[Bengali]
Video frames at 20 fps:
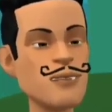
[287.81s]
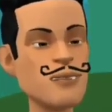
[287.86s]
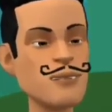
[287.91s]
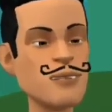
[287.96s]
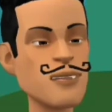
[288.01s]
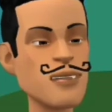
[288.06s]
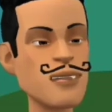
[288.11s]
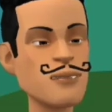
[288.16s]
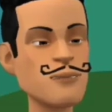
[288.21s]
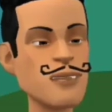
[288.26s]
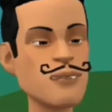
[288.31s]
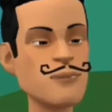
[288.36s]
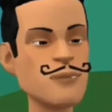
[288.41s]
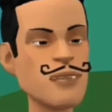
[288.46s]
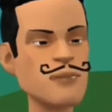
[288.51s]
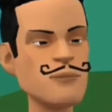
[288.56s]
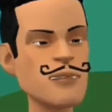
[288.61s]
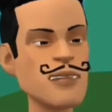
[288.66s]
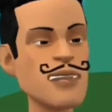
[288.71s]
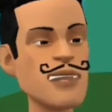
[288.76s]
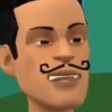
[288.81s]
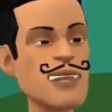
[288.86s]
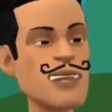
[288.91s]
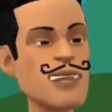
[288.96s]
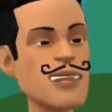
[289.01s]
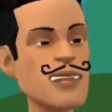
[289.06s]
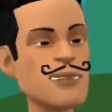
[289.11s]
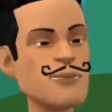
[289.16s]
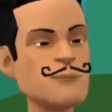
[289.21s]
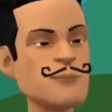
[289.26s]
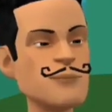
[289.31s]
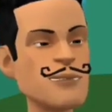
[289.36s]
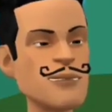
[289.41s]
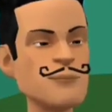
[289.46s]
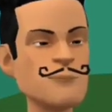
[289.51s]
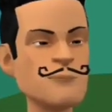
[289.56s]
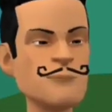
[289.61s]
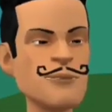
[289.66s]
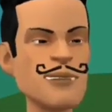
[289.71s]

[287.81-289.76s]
ইসলামে এটি সম্পূর্ণ নিষিদ্ধ